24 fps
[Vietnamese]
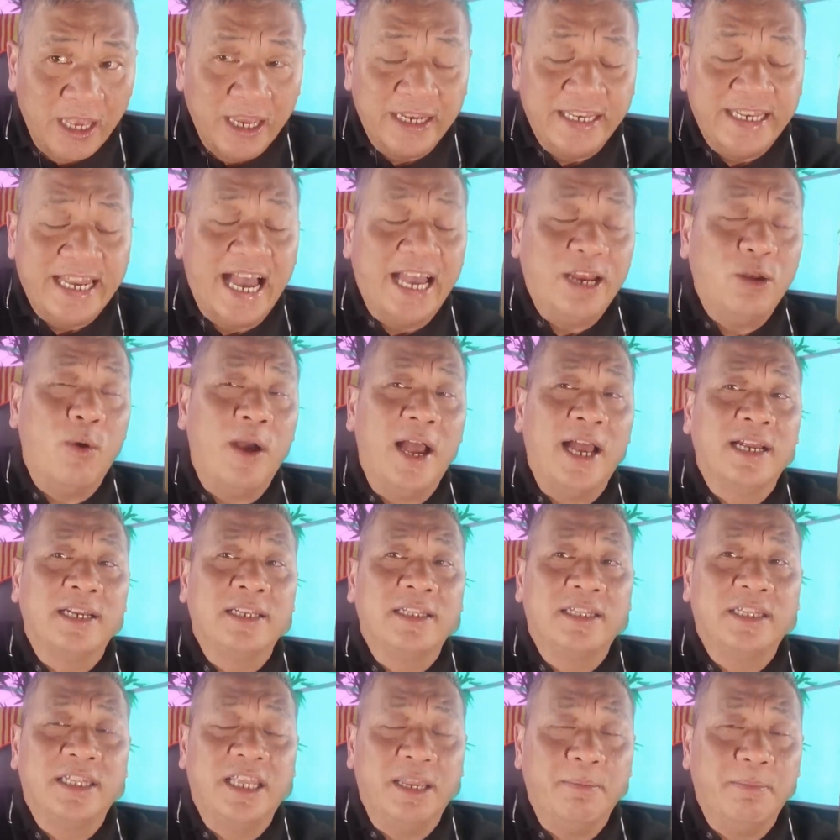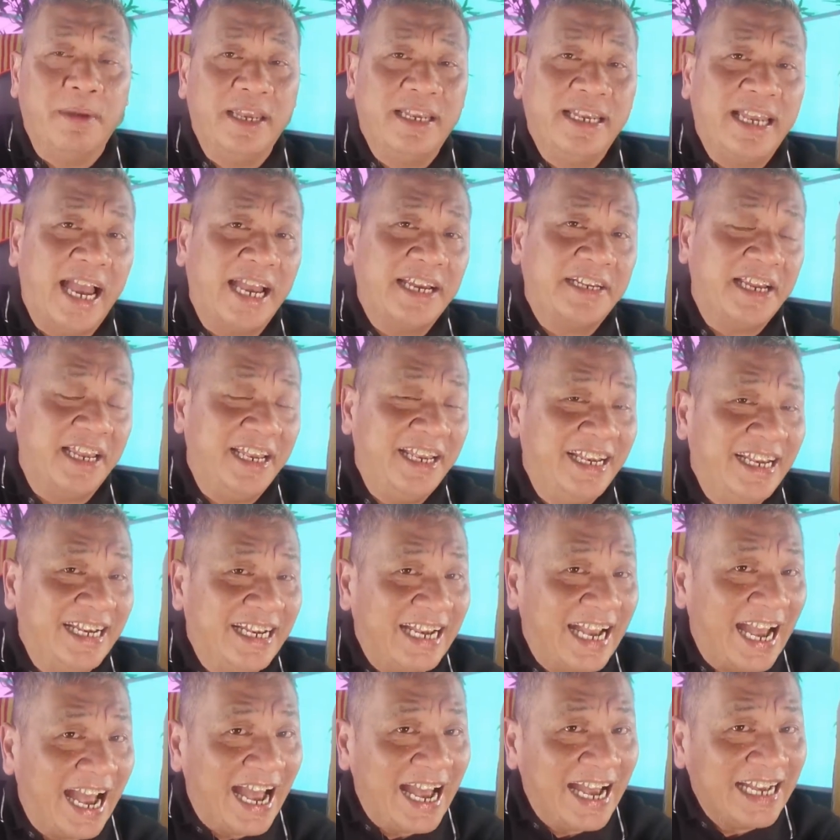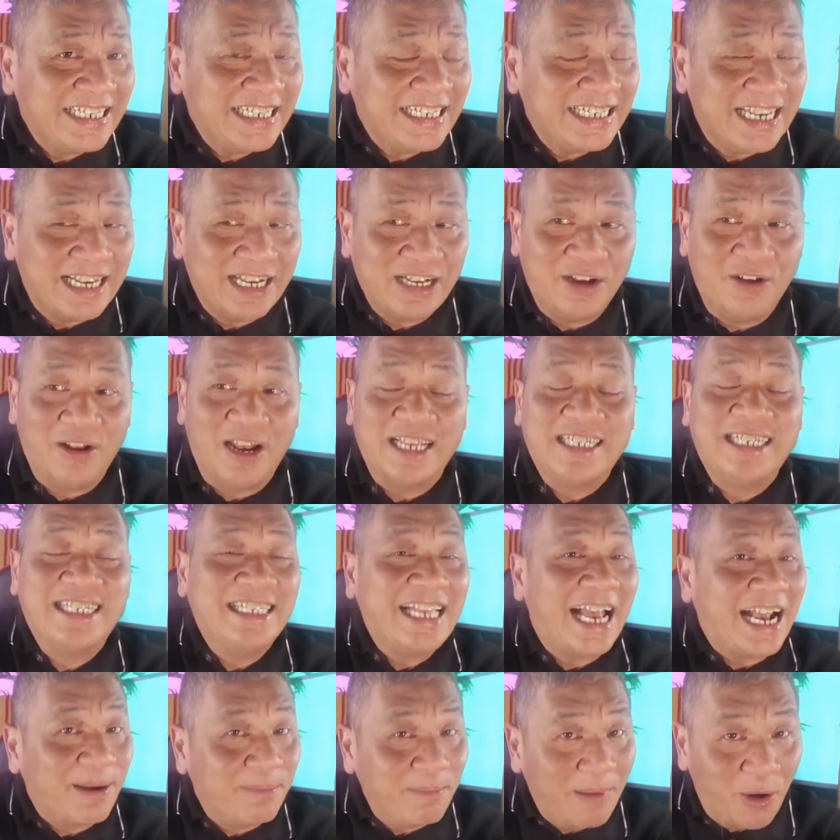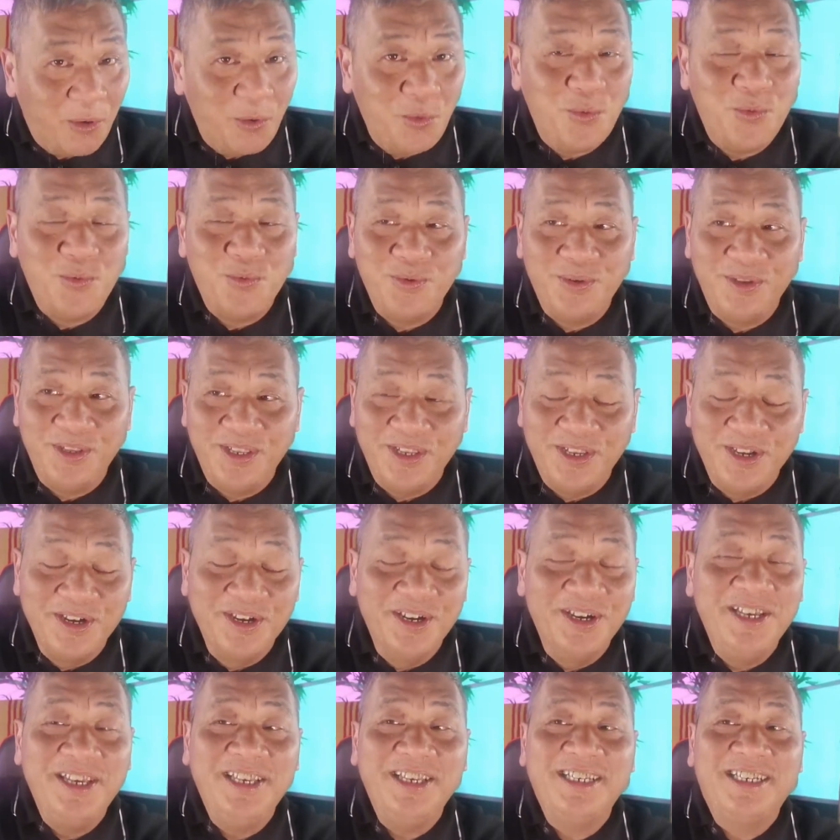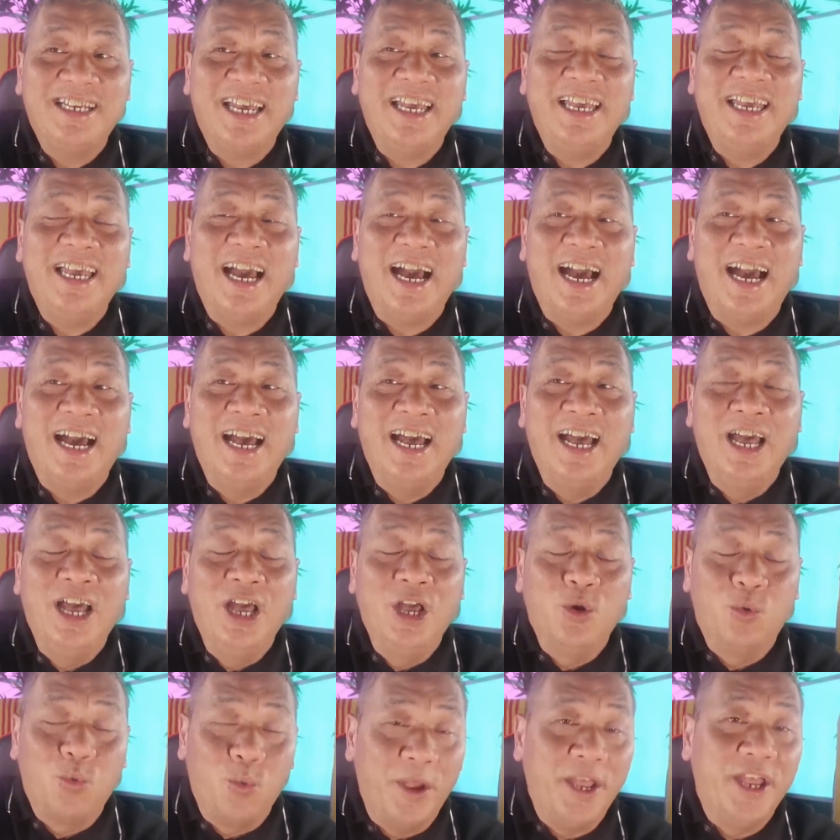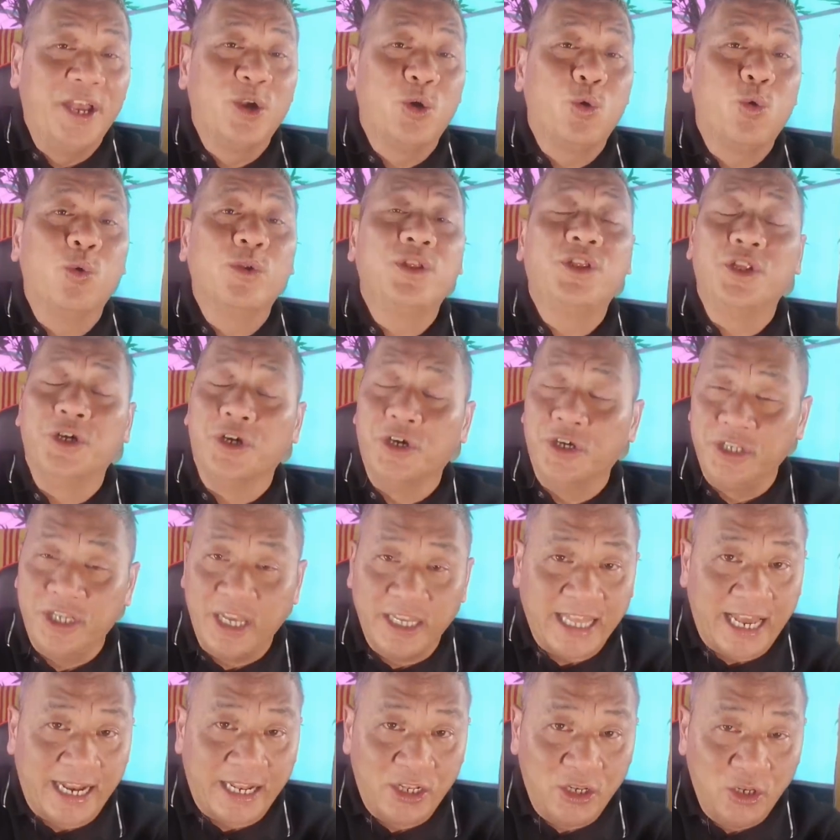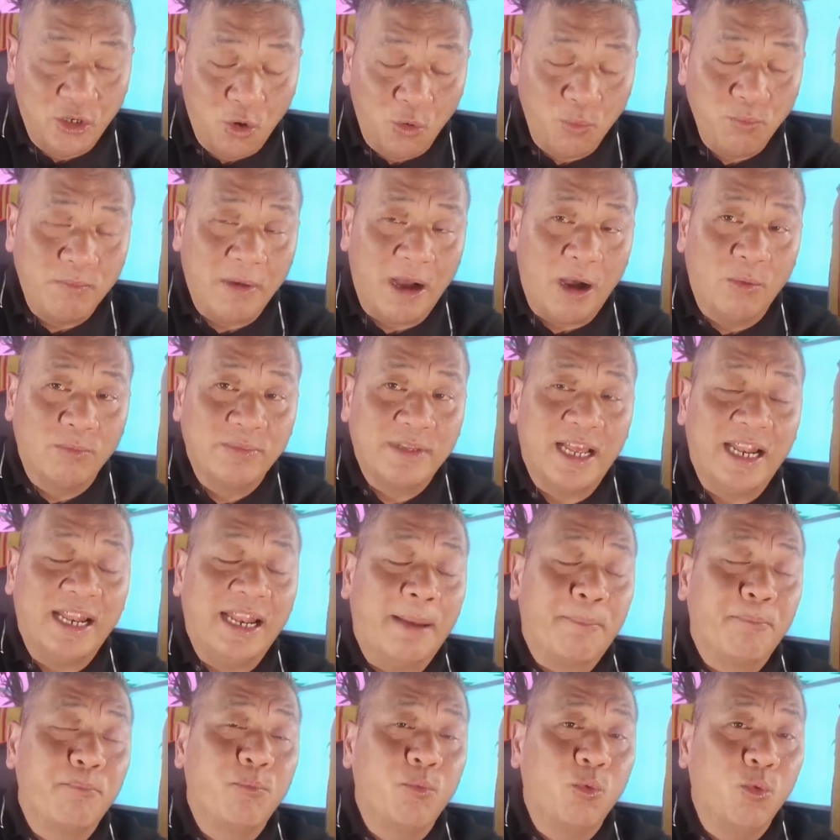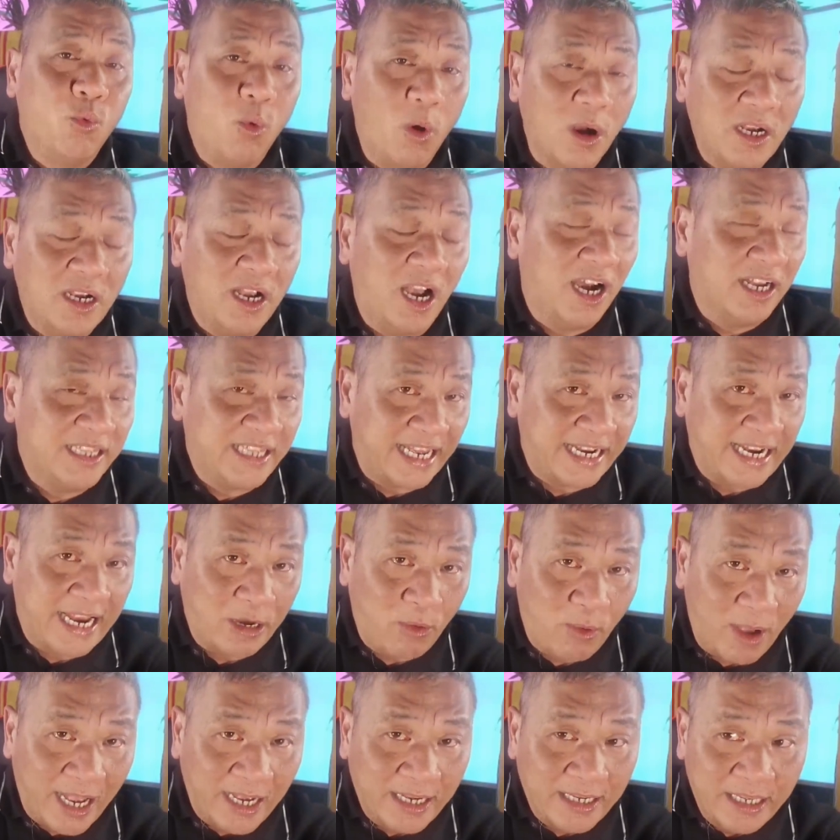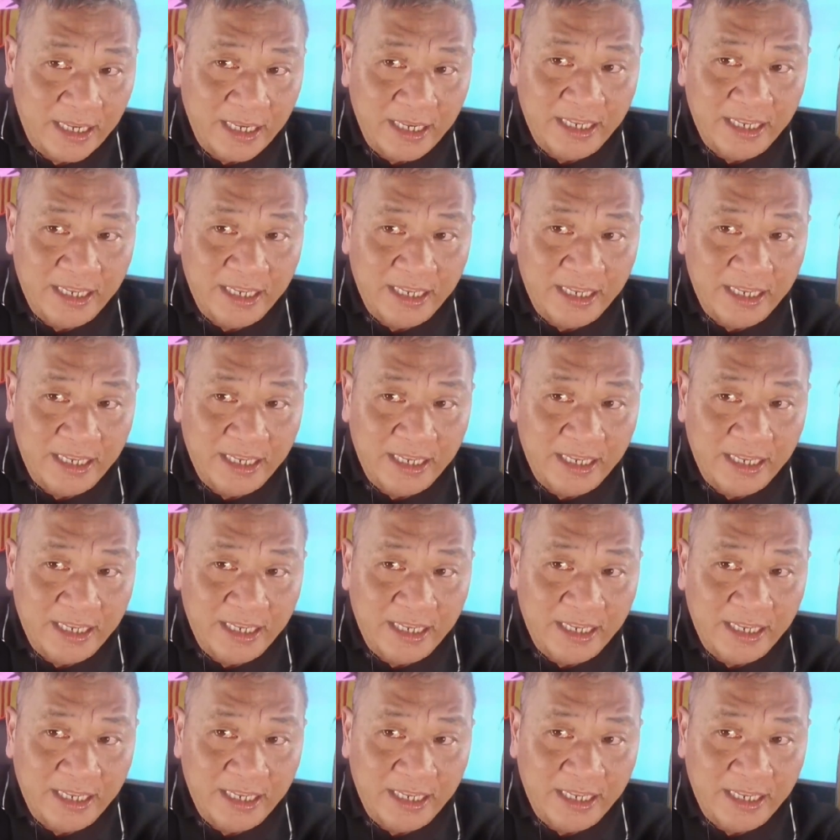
Đài Loan thì bị cai trị khá gọi là sắc máu dưới cái à, quyền của tưởng giới thạch lúc mà ông ta lập quốc ở tại Đài Loan.